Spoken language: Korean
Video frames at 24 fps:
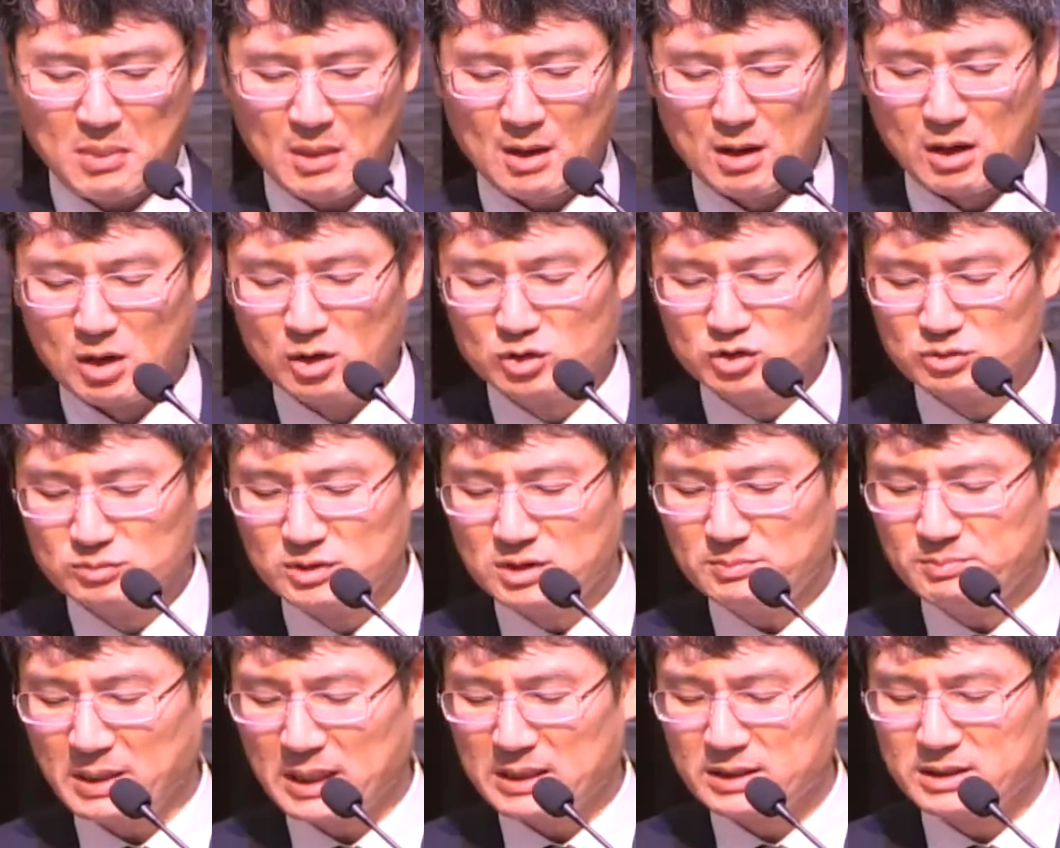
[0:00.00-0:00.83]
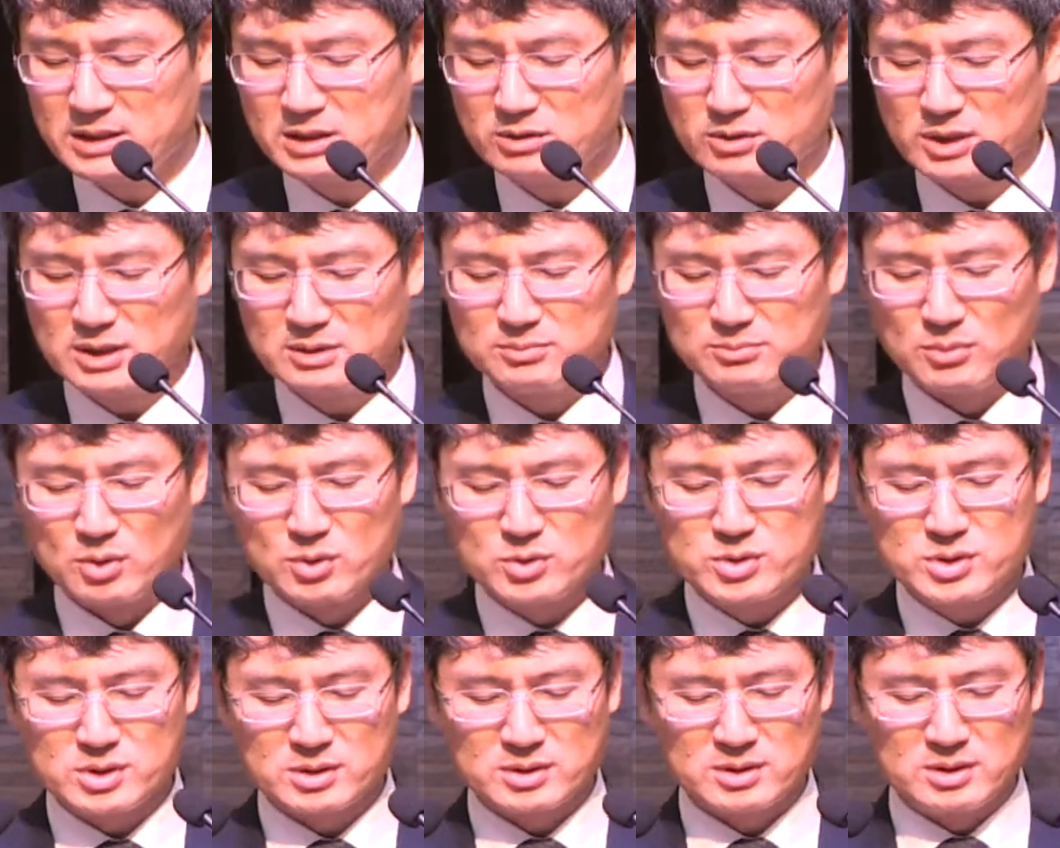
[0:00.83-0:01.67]
어둠을 밝히기 위한
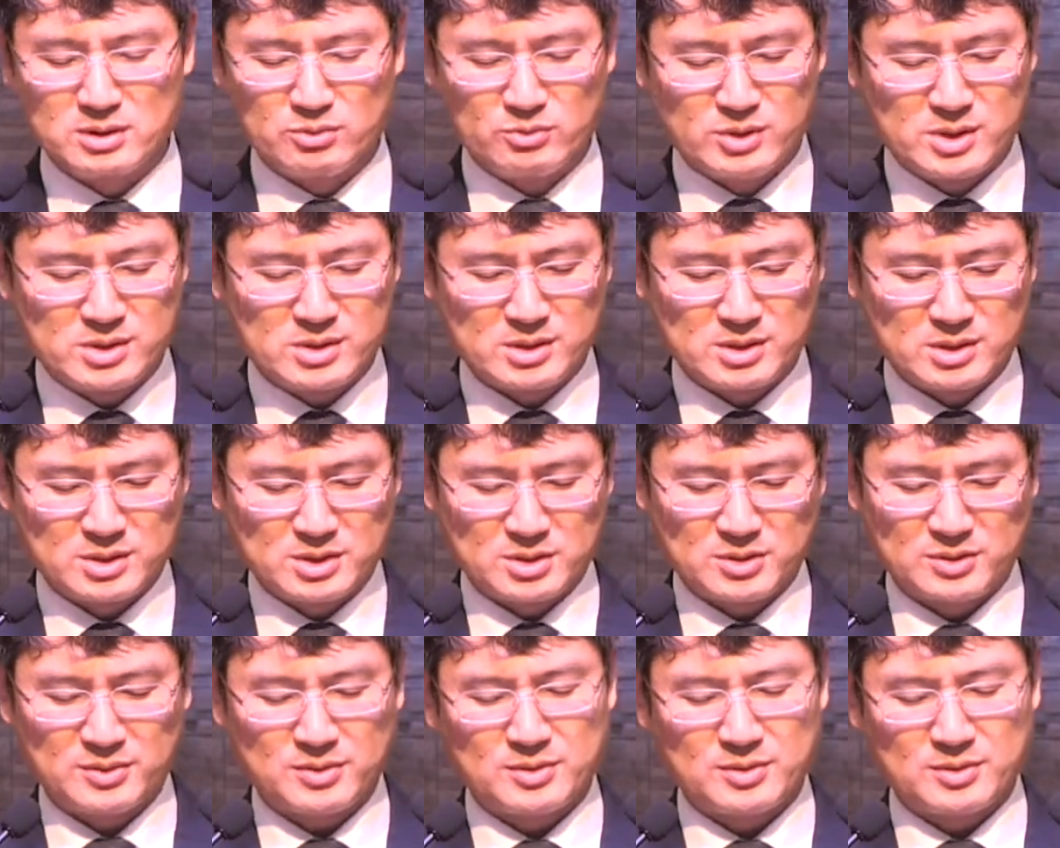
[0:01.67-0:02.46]
목적을 위해서이죠.